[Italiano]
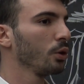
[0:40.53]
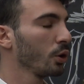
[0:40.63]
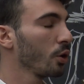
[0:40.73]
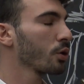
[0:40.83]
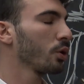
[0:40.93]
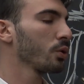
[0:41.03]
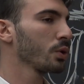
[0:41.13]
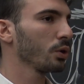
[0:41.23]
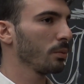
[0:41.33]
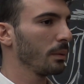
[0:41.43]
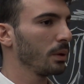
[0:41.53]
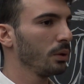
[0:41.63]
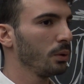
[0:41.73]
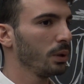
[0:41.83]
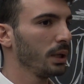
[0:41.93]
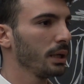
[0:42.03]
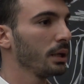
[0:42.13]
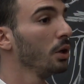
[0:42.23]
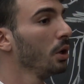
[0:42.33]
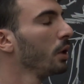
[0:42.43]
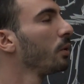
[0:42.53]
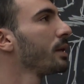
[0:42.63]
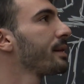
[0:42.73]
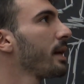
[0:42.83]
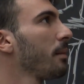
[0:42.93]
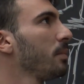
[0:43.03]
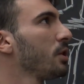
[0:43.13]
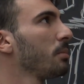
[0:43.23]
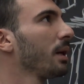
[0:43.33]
glorioso e conosciuto come quello dell'Uni League non è semplice,